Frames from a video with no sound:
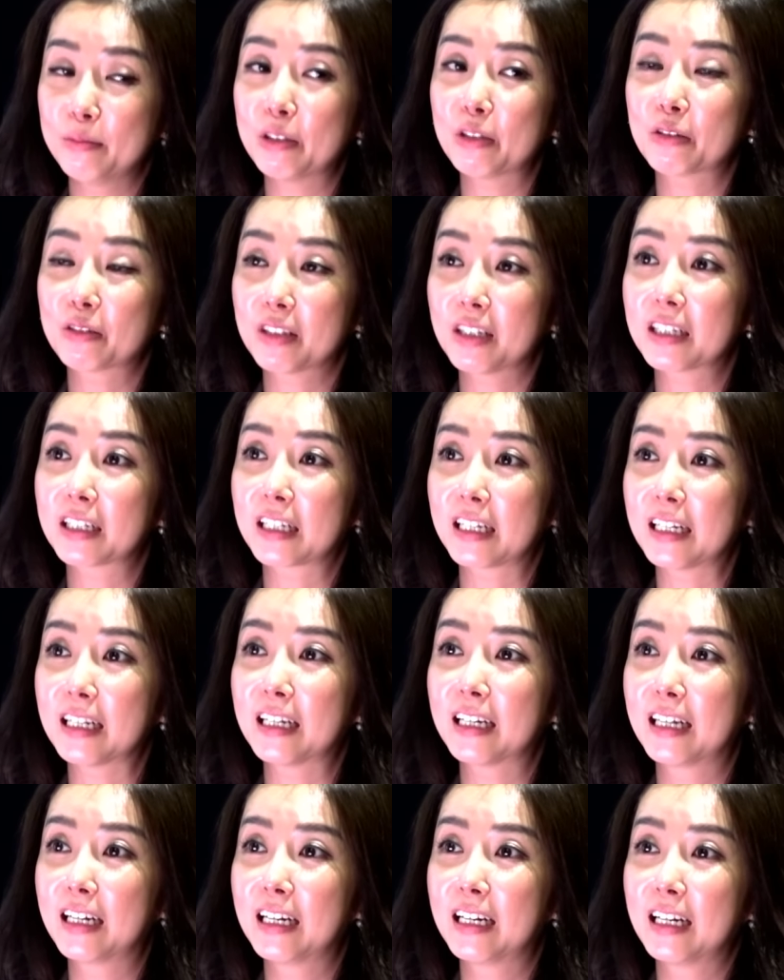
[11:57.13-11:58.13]
엄청나게.
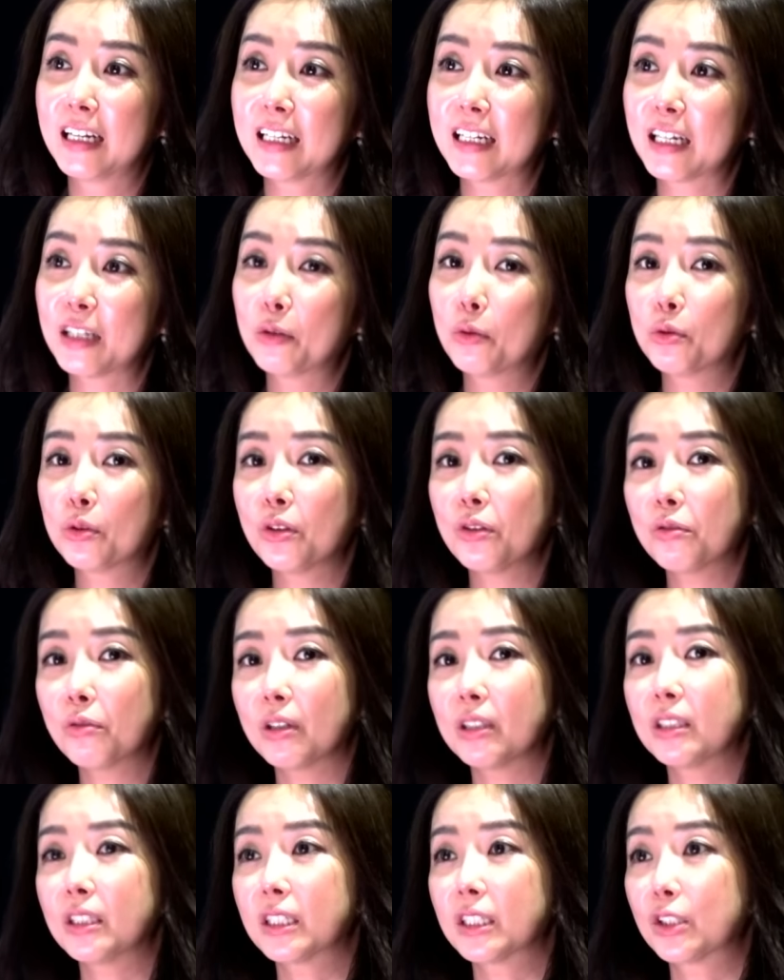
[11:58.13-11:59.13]
그러니까 노사영
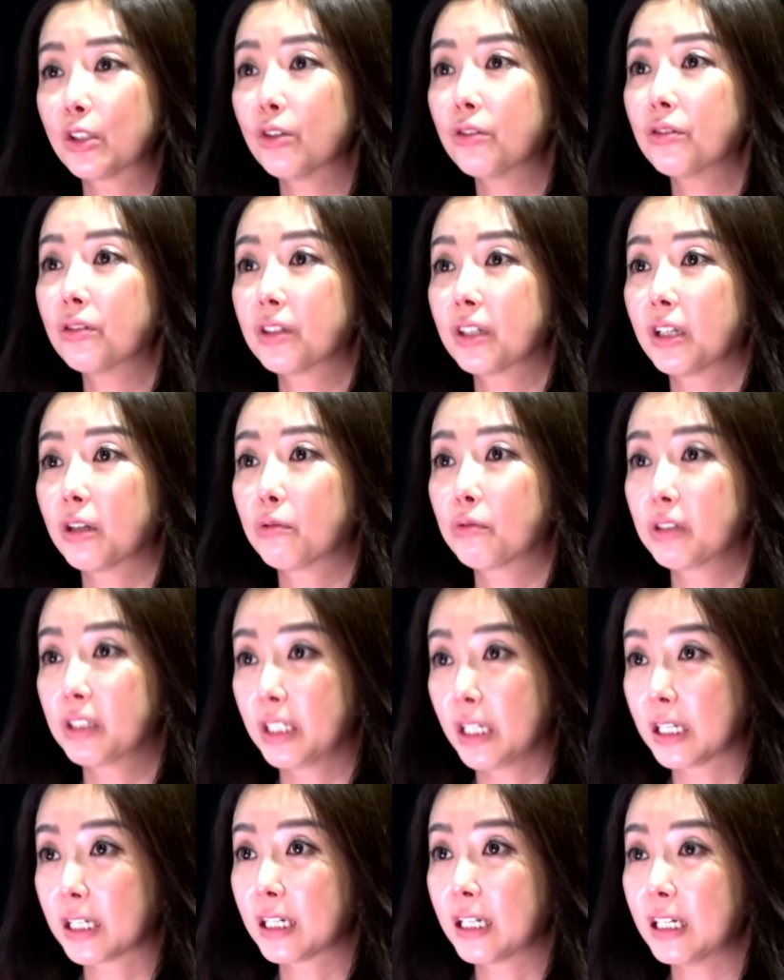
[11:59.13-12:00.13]
관장이 천억이라고
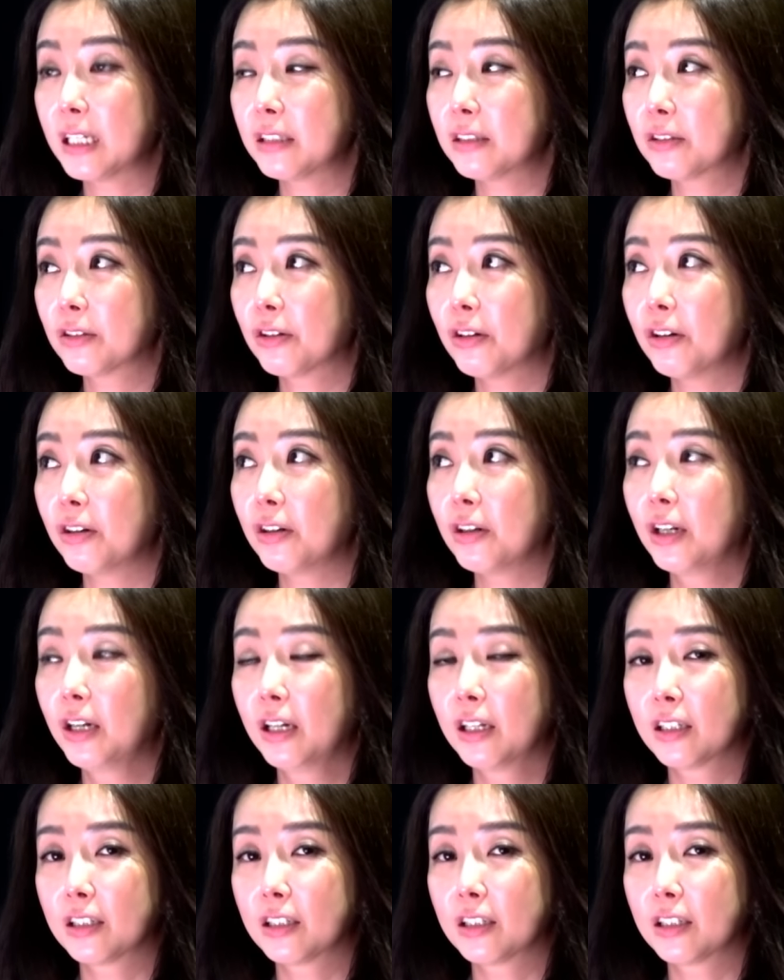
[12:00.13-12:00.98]
이야기를 하는 걸